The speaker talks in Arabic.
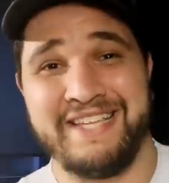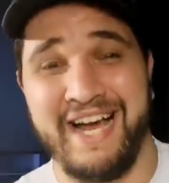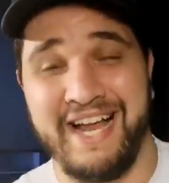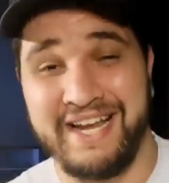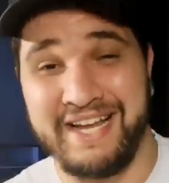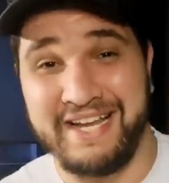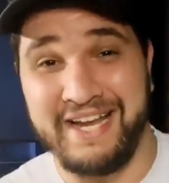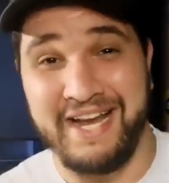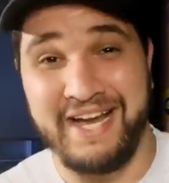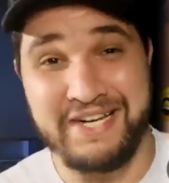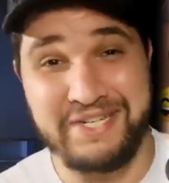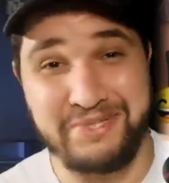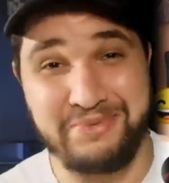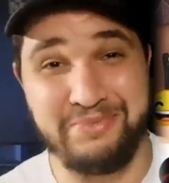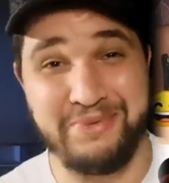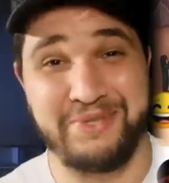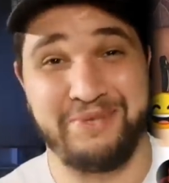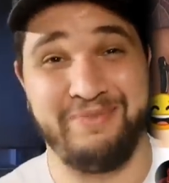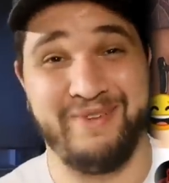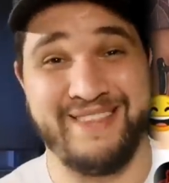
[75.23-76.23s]
تاع الكلاش
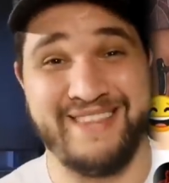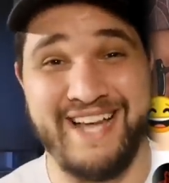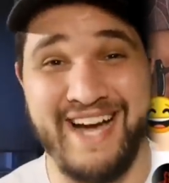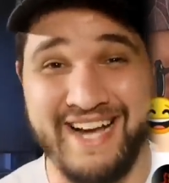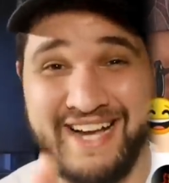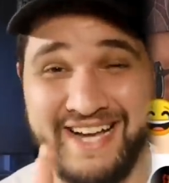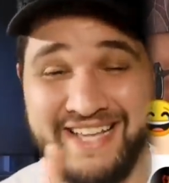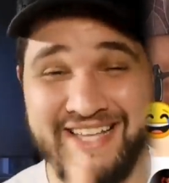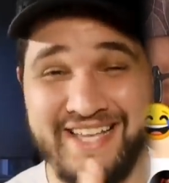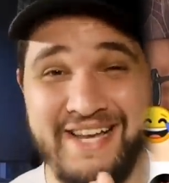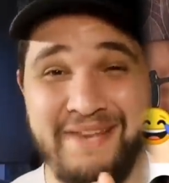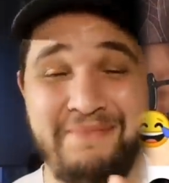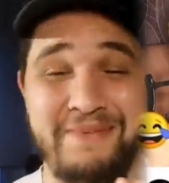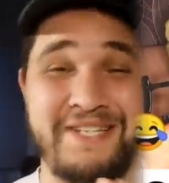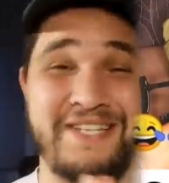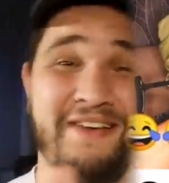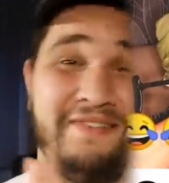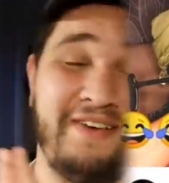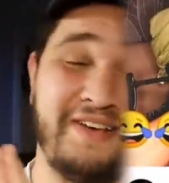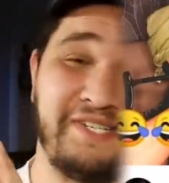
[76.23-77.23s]
تموت بالضحك هذه اللي
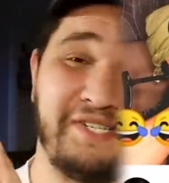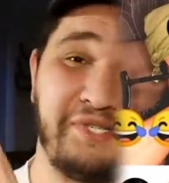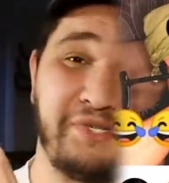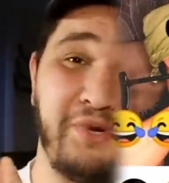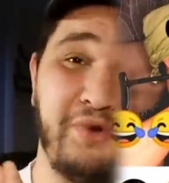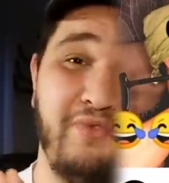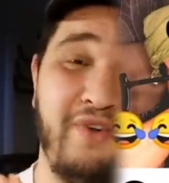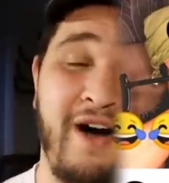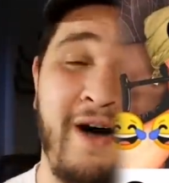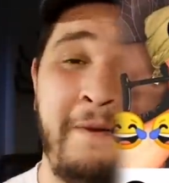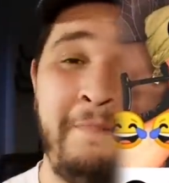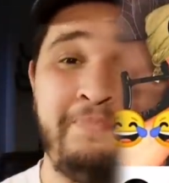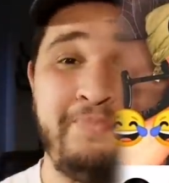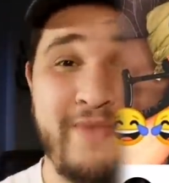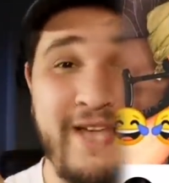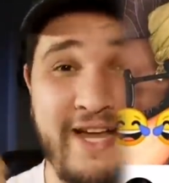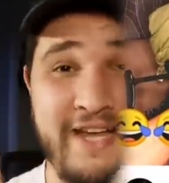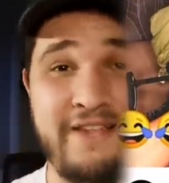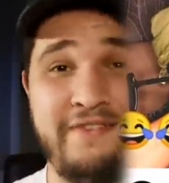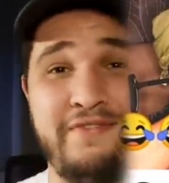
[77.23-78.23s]
ما شافهاش يشوفها
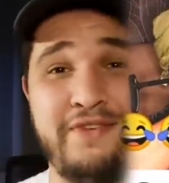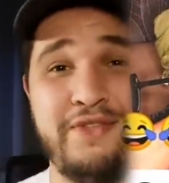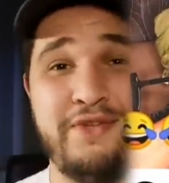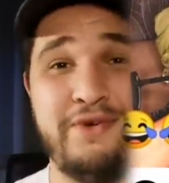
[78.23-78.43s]
يعني